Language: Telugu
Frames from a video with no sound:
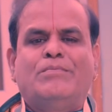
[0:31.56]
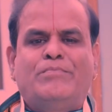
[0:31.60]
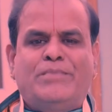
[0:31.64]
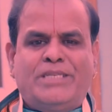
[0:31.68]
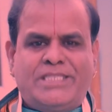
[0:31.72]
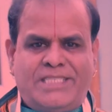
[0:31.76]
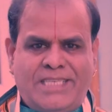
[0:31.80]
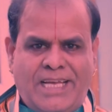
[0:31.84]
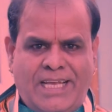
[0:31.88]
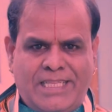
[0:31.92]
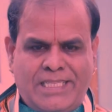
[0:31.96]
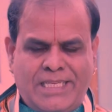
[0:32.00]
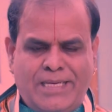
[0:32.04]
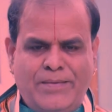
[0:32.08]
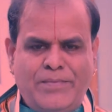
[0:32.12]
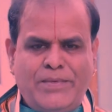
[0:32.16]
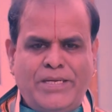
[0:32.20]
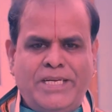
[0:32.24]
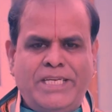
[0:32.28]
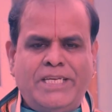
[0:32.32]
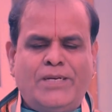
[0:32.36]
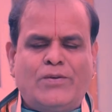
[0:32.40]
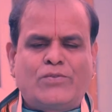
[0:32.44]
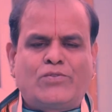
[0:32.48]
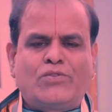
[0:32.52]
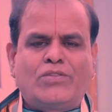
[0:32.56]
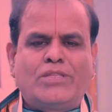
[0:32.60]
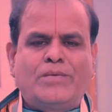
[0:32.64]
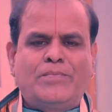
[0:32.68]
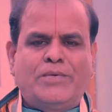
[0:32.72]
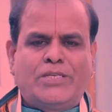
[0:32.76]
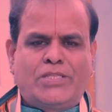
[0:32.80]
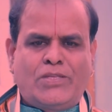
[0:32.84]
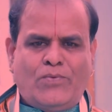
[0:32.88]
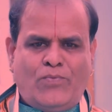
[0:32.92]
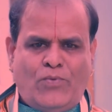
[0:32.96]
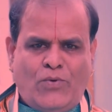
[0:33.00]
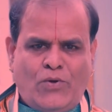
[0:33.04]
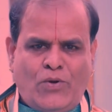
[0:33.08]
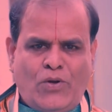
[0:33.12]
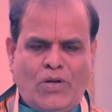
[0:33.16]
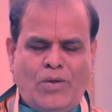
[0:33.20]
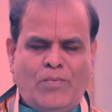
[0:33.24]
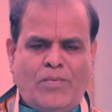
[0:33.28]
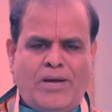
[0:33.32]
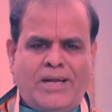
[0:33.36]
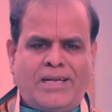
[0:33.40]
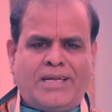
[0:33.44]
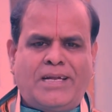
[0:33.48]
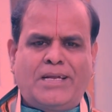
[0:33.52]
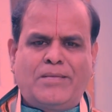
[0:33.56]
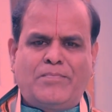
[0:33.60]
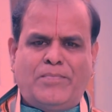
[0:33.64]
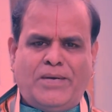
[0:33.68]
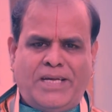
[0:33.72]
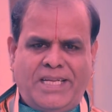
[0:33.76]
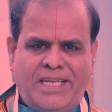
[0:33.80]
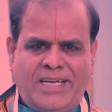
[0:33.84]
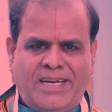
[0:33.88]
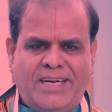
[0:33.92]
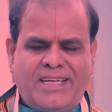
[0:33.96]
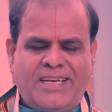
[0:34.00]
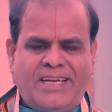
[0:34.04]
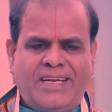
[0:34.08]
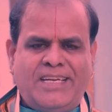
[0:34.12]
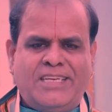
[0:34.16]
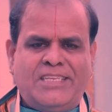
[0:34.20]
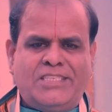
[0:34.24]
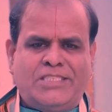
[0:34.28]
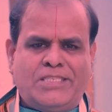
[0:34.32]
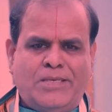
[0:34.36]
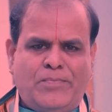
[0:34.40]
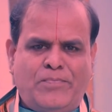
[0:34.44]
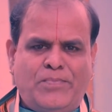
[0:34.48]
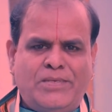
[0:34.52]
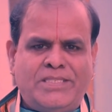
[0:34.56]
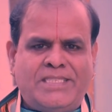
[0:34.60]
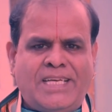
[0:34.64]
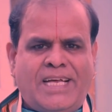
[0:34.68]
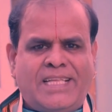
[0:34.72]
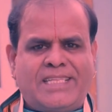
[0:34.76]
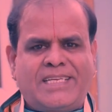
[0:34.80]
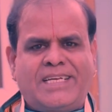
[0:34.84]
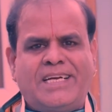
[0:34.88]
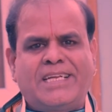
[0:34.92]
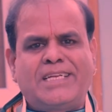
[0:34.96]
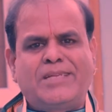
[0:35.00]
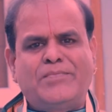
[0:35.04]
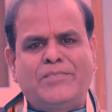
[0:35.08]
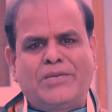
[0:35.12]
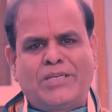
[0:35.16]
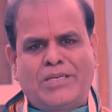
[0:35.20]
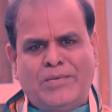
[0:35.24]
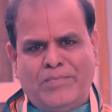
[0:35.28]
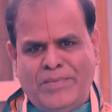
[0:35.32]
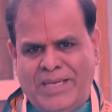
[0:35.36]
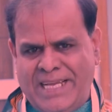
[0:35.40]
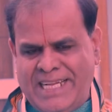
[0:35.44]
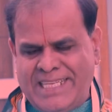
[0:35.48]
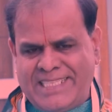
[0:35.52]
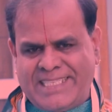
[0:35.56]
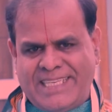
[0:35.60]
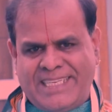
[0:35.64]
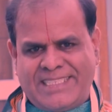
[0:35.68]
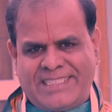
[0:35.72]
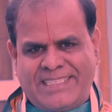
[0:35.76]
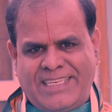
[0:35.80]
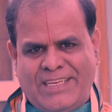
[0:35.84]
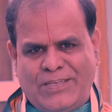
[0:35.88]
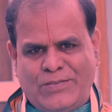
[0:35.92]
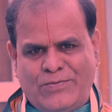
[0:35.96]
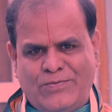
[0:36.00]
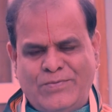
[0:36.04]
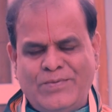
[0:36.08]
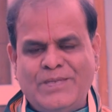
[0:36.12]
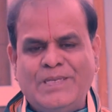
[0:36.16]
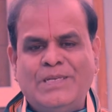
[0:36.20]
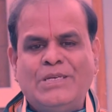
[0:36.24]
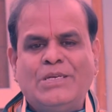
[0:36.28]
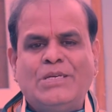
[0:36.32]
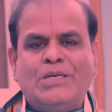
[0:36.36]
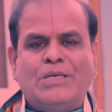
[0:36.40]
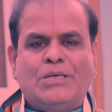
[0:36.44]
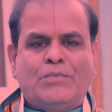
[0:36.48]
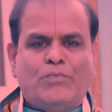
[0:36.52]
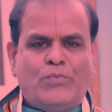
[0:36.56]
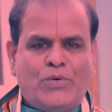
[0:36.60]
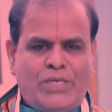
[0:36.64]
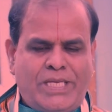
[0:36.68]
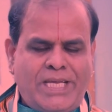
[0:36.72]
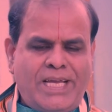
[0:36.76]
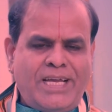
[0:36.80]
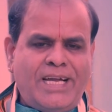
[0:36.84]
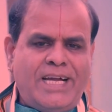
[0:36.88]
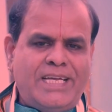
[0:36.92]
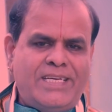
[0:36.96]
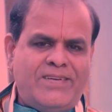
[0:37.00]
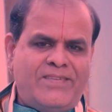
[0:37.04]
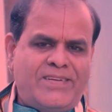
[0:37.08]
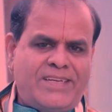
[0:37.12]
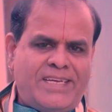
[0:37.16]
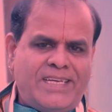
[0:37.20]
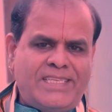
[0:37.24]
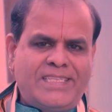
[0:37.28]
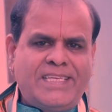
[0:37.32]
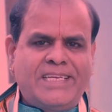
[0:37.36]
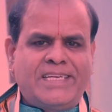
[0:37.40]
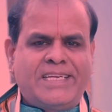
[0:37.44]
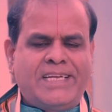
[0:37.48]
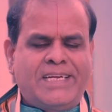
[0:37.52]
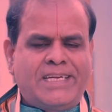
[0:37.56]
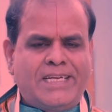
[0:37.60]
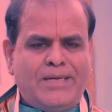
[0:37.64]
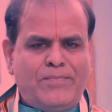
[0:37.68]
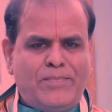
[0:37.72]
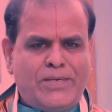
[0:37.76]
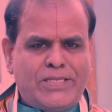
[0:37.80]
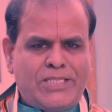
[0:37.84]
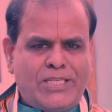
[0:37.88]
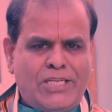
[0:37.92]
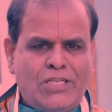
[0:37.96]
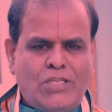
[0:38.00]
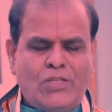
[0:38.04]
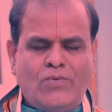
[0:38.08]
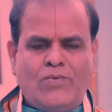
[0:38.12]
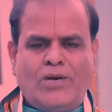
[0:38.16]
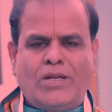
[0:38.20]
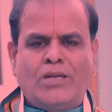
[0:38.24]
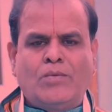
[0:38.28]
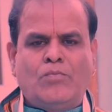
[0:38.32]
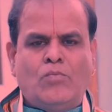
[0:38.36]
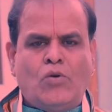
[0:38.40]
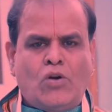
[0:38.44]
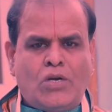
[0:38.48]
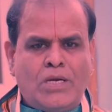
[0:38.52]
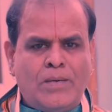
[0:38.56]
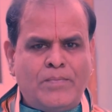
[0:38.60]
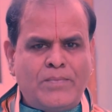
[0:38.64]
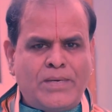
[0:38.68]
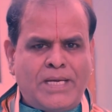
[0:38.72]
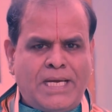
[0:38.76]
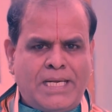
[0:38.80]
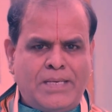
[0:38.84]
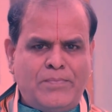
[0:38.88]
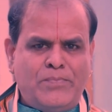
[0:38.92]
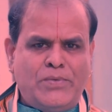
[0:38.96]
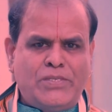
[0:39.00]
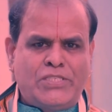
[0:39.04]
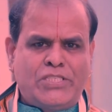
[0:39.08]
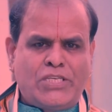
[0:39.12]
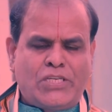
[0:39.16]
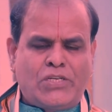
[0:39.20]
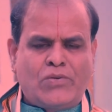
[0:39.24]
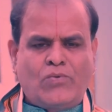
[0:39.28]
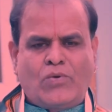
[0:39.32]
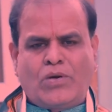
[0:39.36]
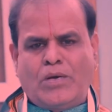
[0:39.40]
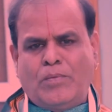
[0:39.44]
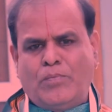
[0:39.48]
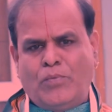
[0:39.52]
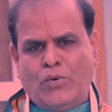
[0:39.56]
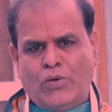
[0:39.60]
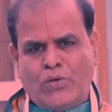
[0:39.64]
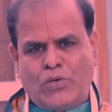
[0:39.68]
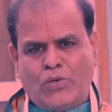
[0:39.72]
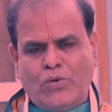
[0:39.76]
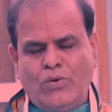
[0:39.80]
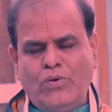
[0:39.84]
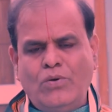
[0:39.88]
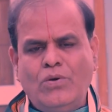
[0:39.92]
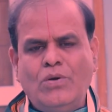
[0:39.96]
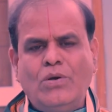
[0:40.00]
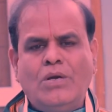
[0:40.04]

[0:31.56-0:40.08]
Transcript: మీ జాతకం రెడీ అవుతుంది మీతో ఫోన్లో మాట్లాడి పరిహారాలని చెప్పి జాతకాన్ని మీకు మెయిల్ చేస్తాను ముఖ్యంగా ఎవరికైతే డేట్ ఆఫ్ బర్త్ లేదో వాళ్ళు ముఖం కనిపించేట్టు ఒక ఫోటో